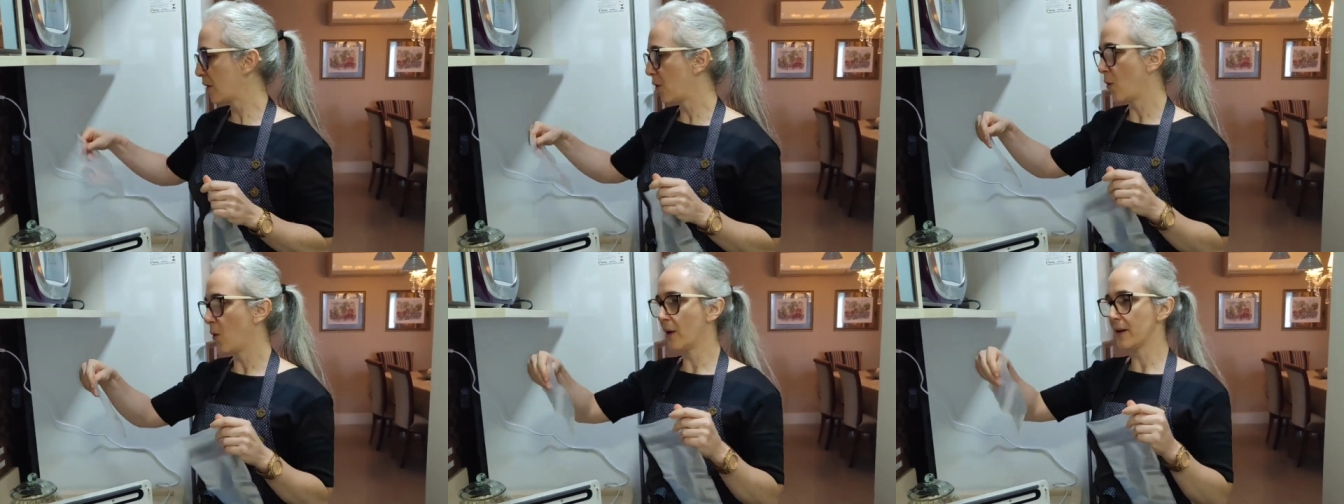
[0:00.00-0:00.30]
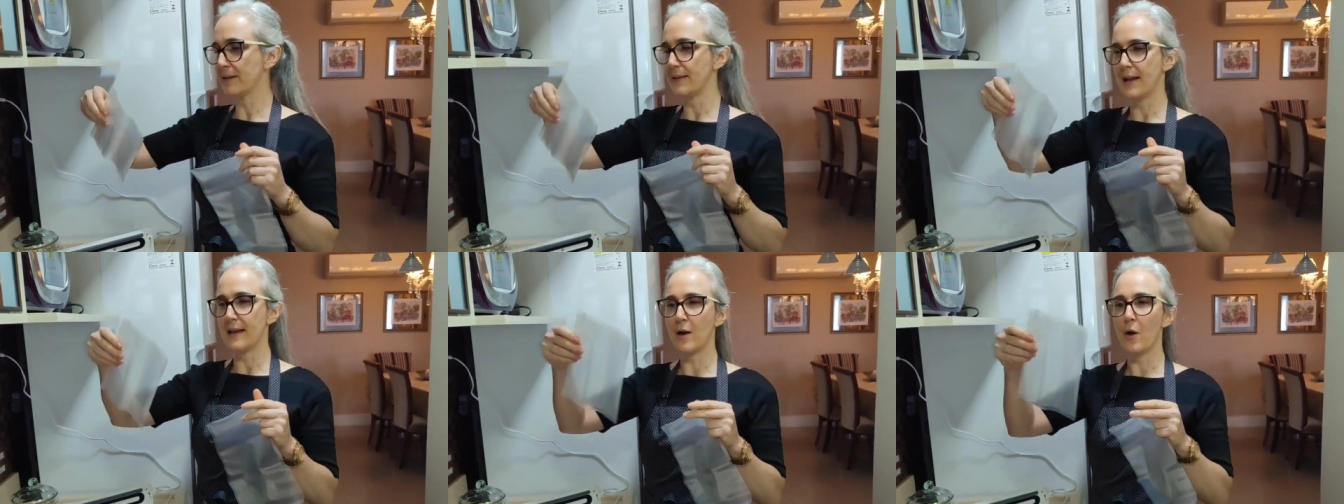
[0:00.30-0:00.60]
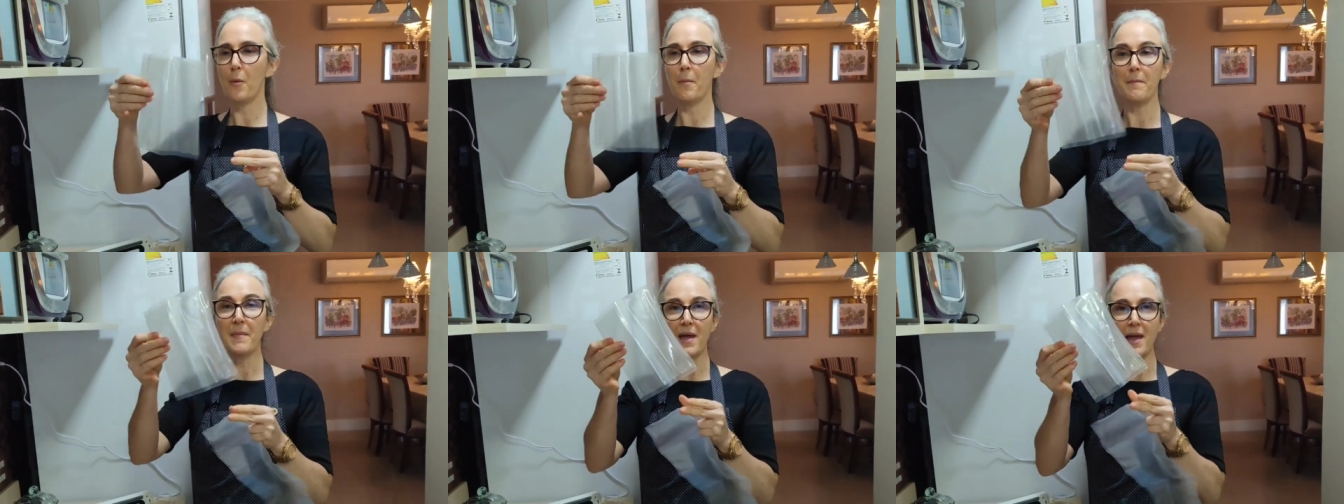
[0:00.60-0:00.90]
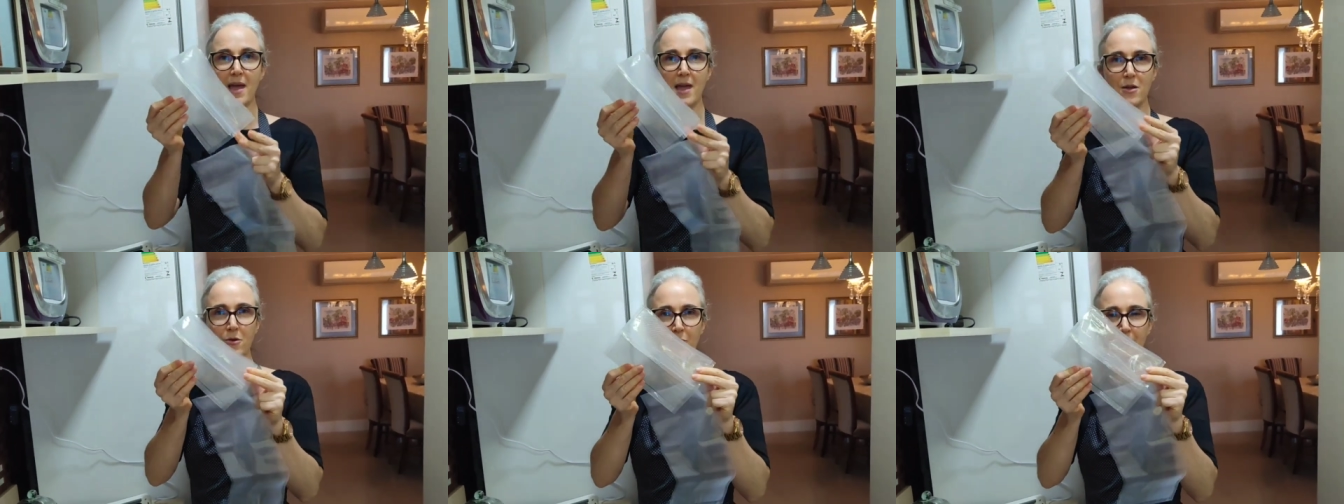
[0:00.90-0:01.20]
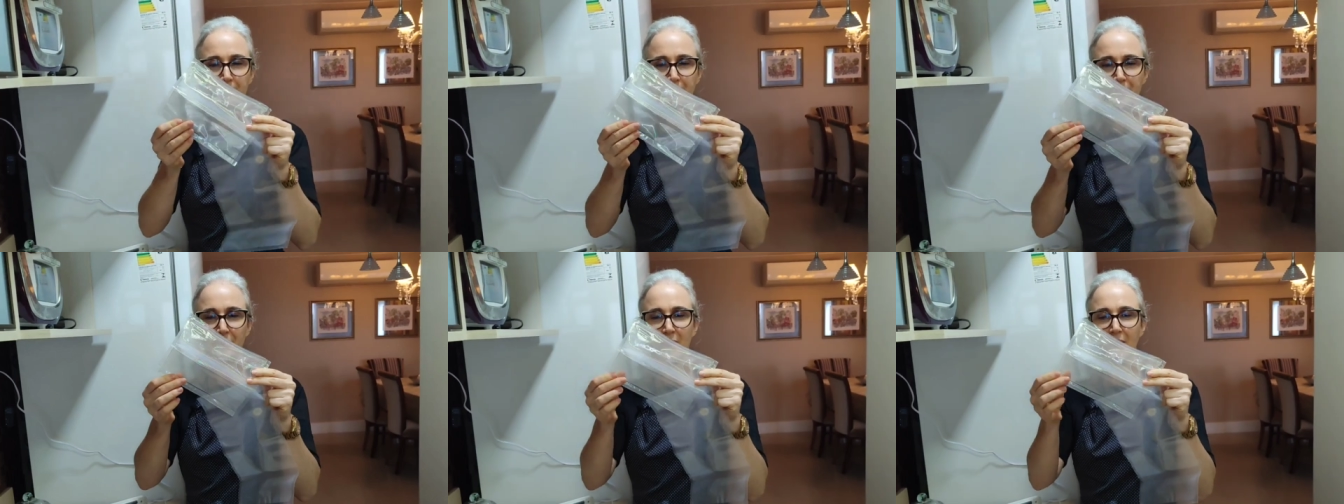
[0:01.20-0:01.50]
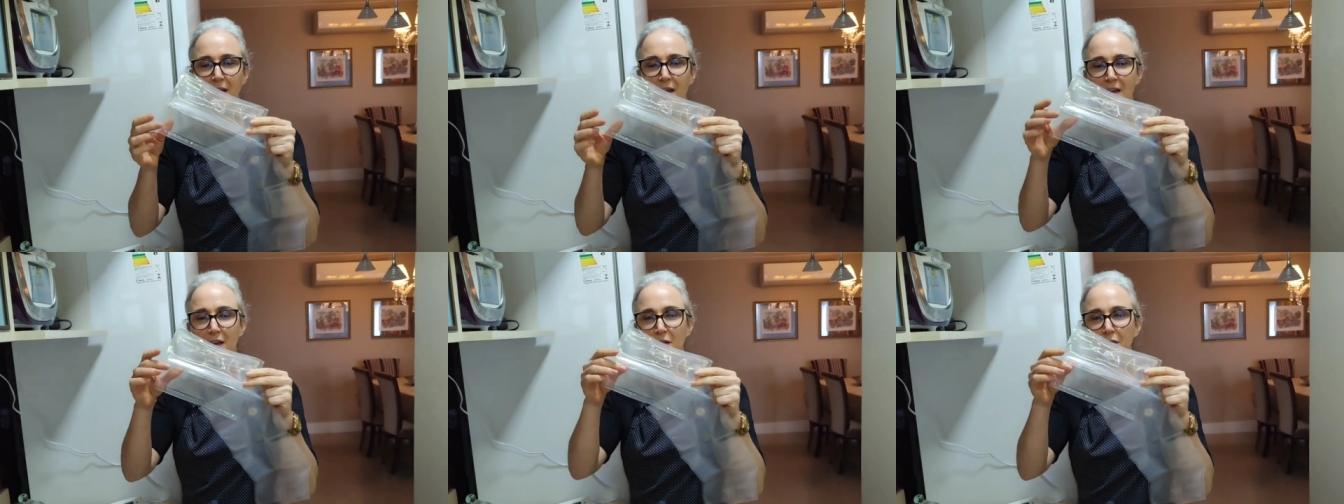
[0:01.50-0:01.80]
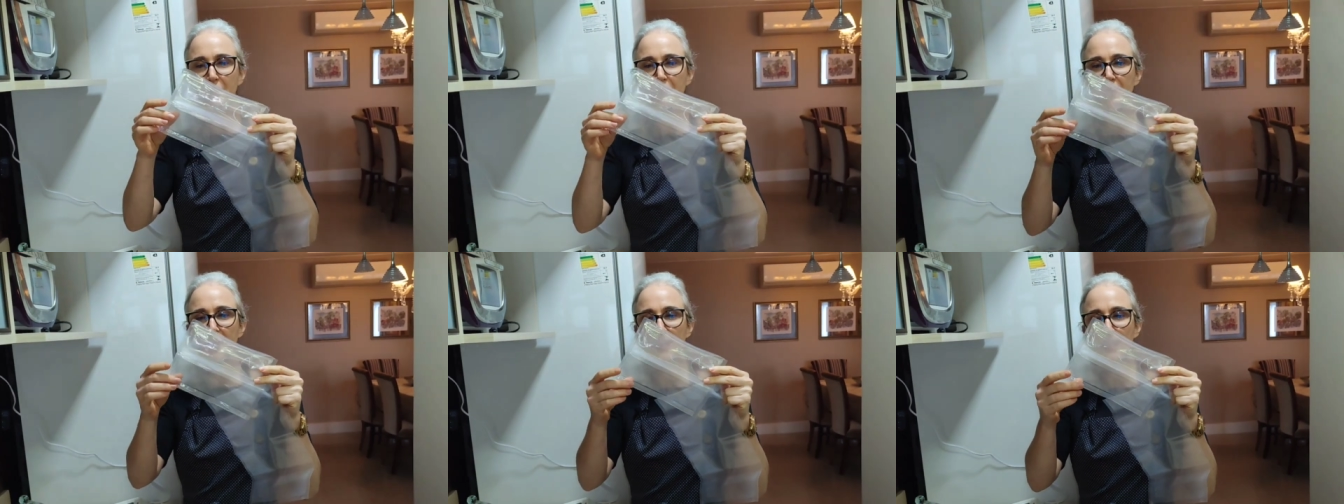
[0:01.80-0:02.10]
cortei ao meio e
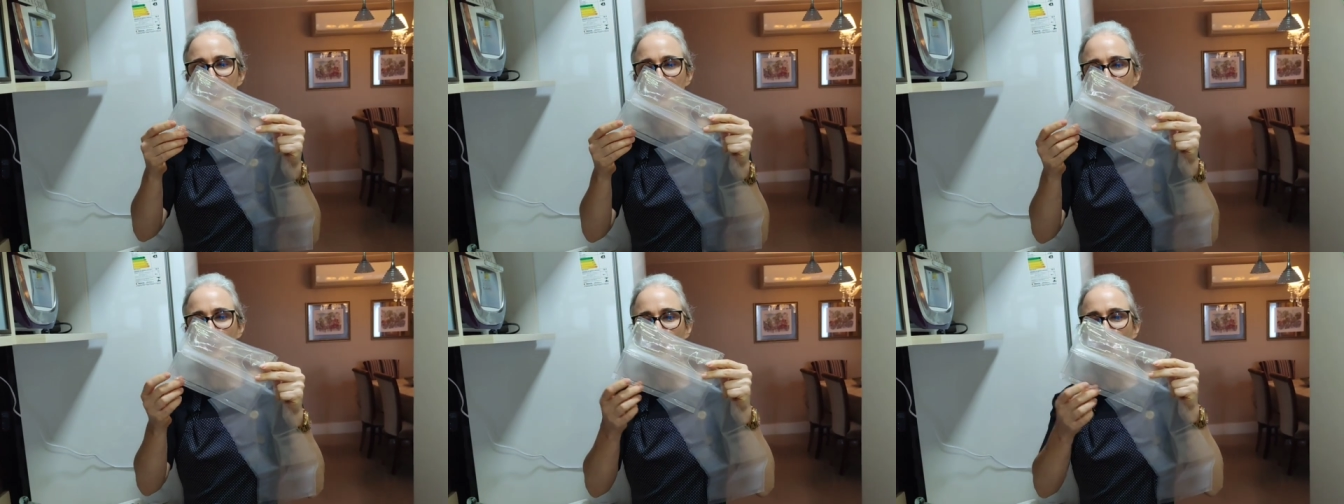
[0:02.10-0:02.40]
fiz